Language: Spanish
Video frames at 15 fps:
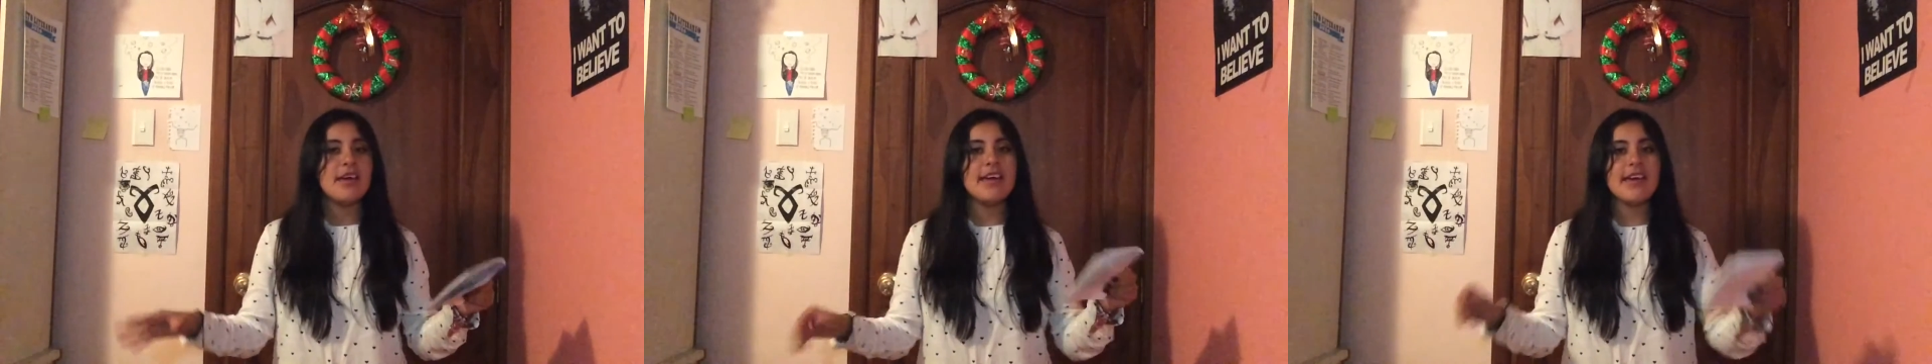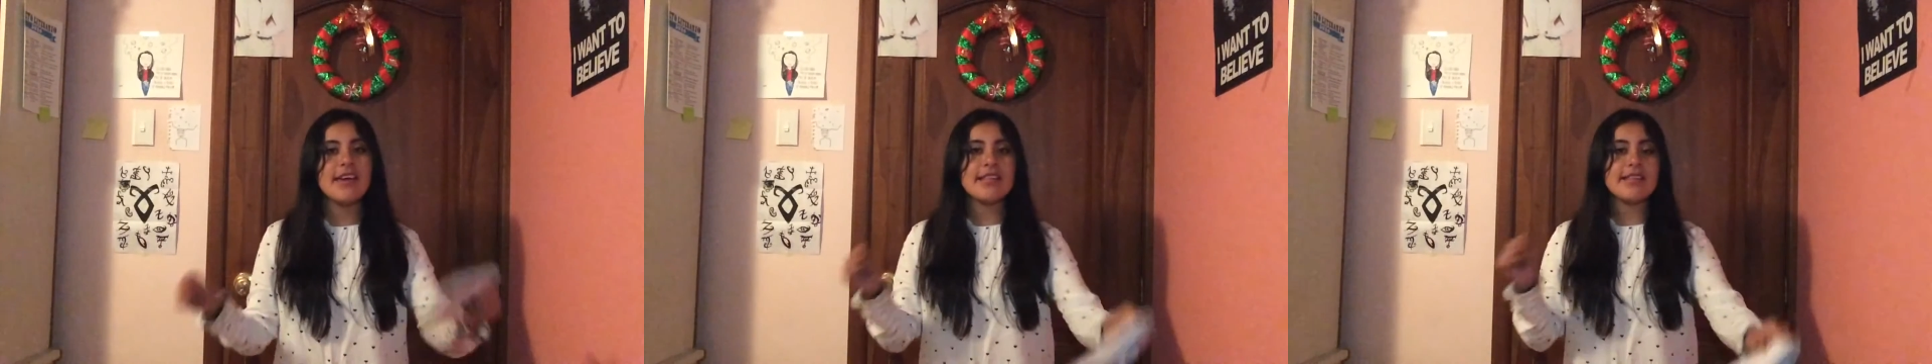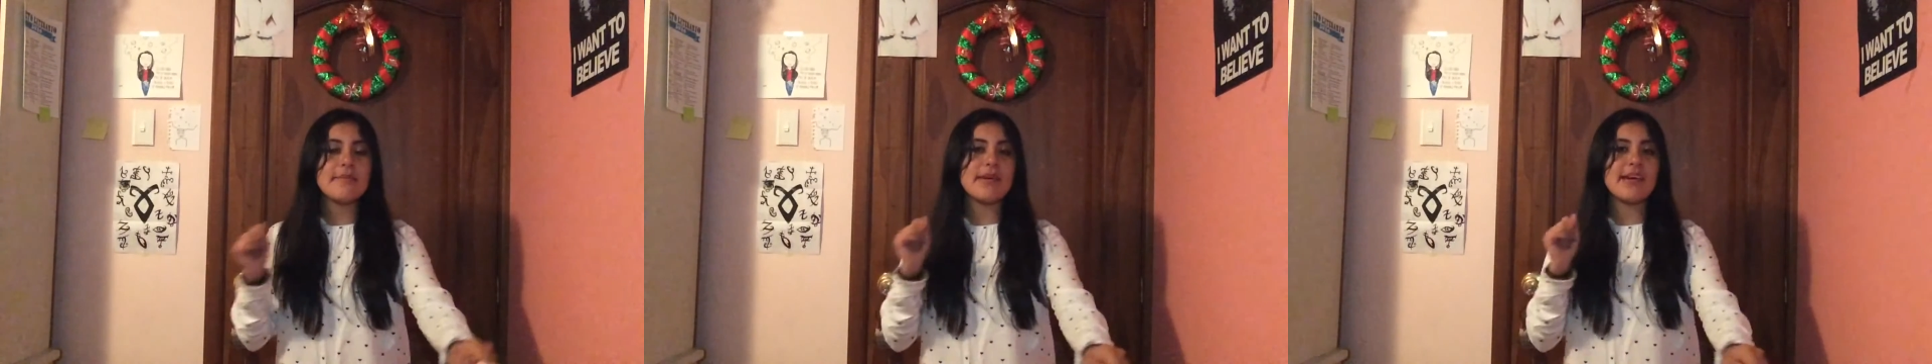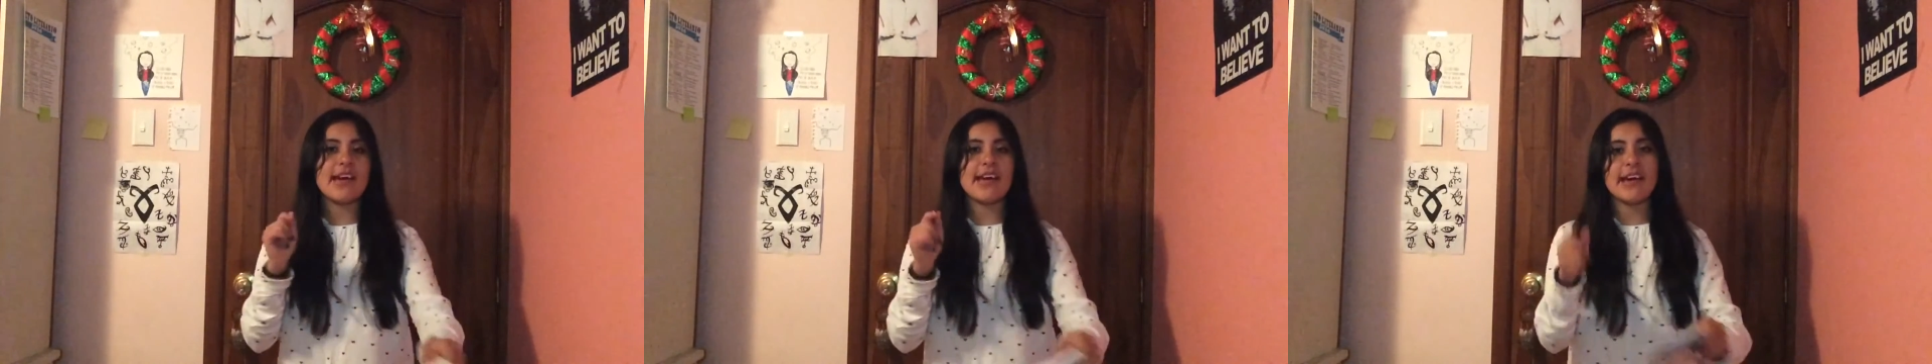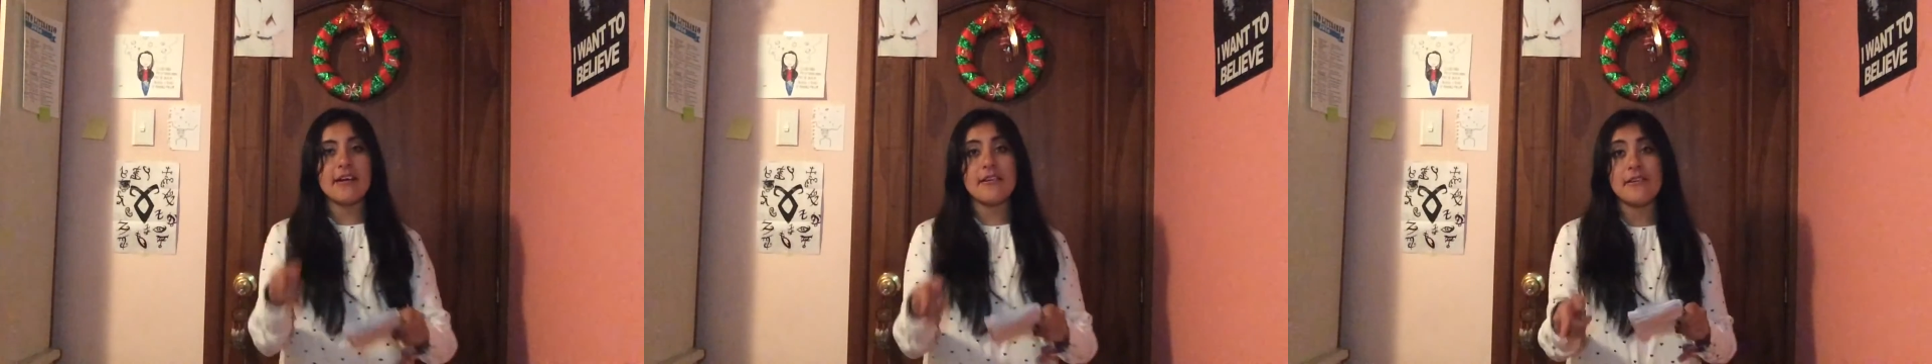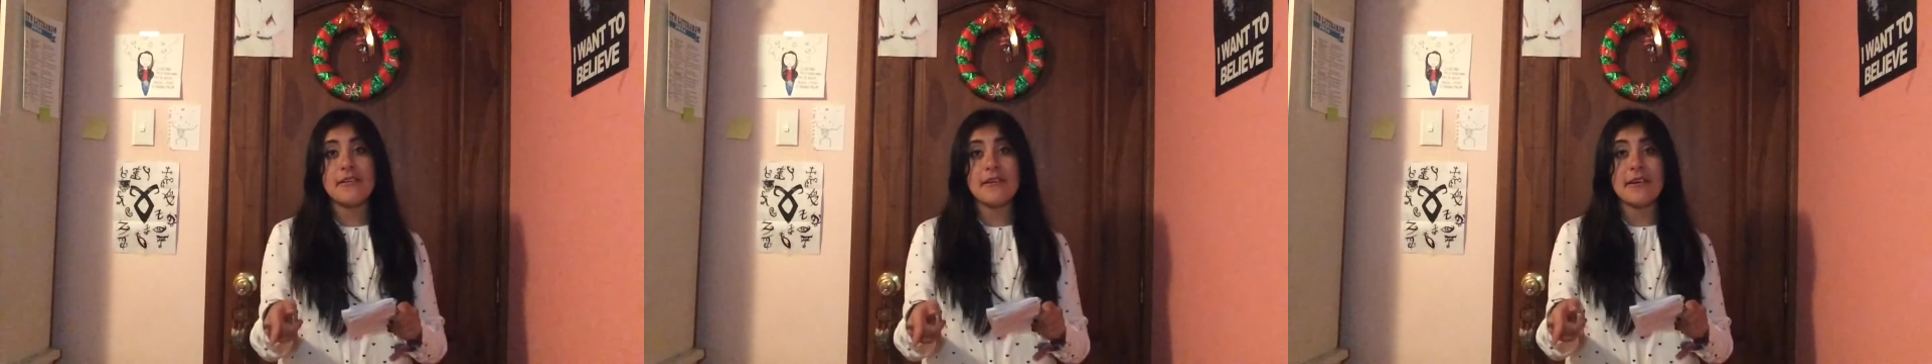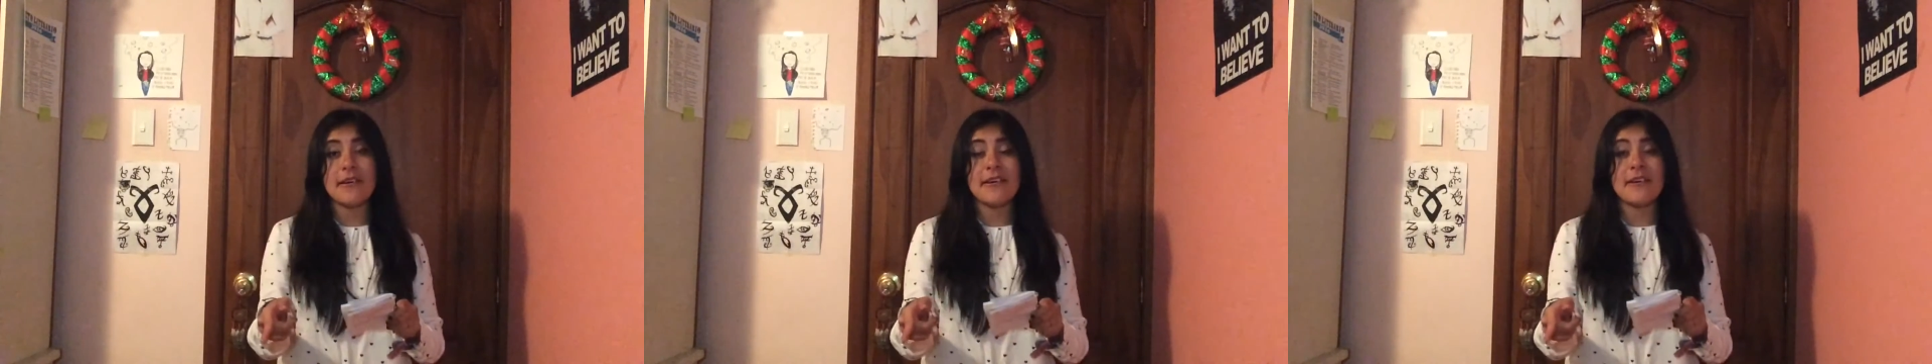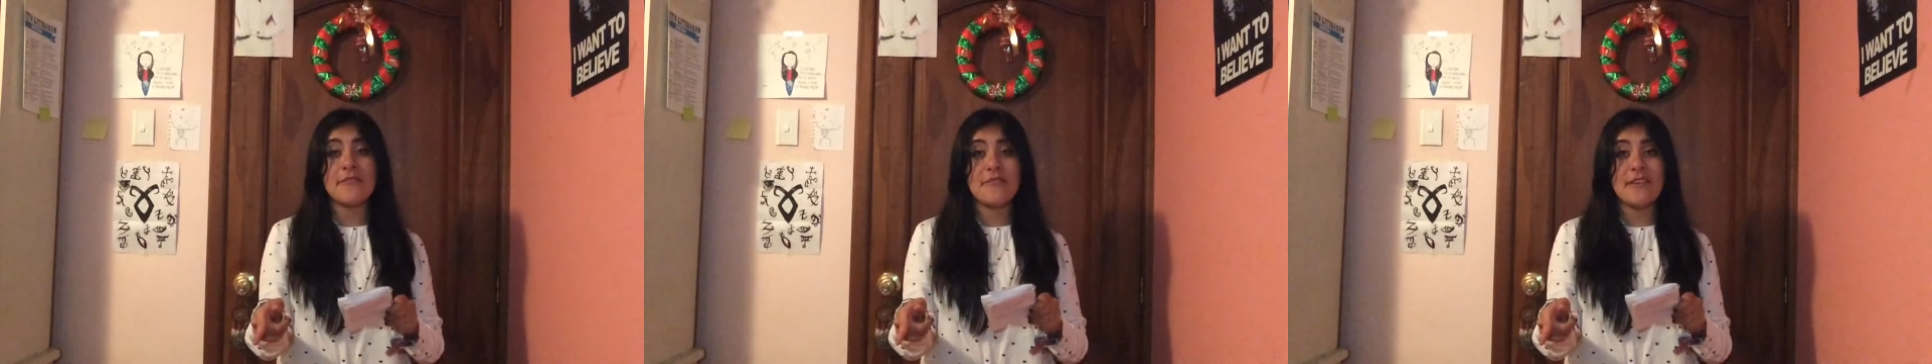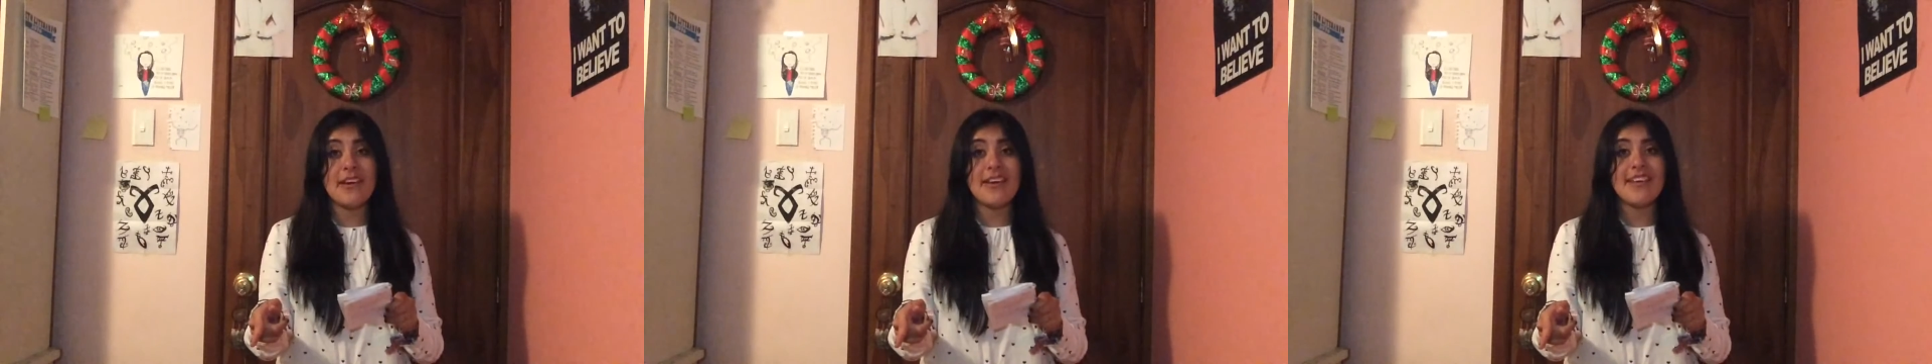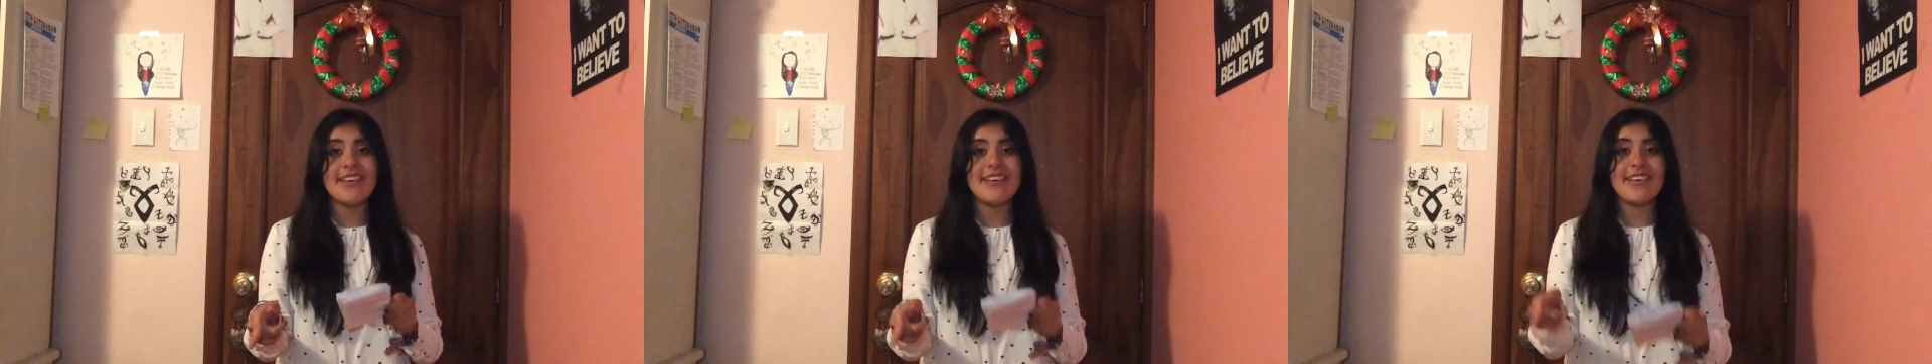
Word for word: Y también hay café